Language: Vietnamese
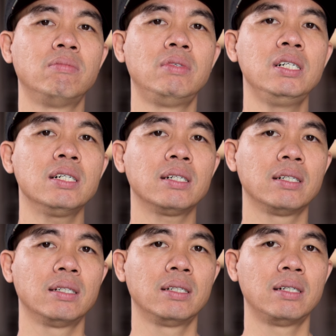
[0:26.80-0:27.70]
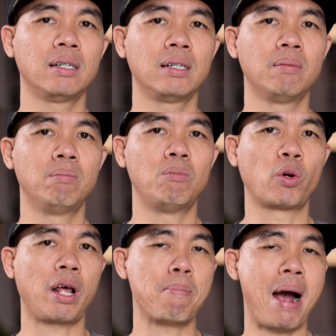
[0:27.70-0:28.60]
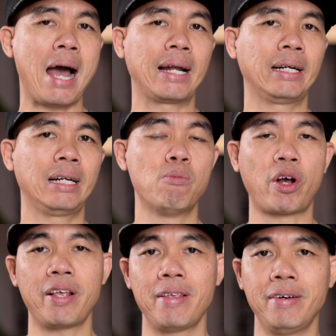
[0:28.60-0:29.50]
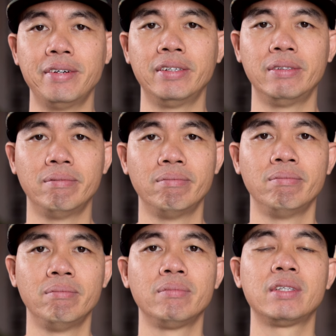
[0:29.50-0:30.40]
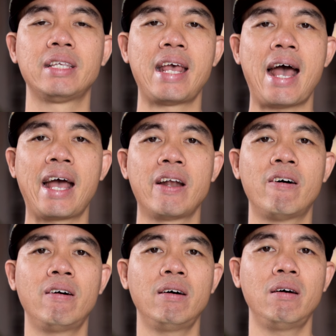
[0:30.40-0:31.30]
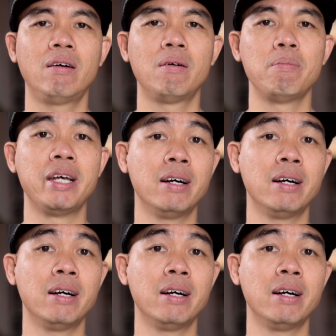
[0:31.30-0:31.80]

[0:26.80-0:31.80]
nước, một cái bàn hay một cái giường nhà ai đó bị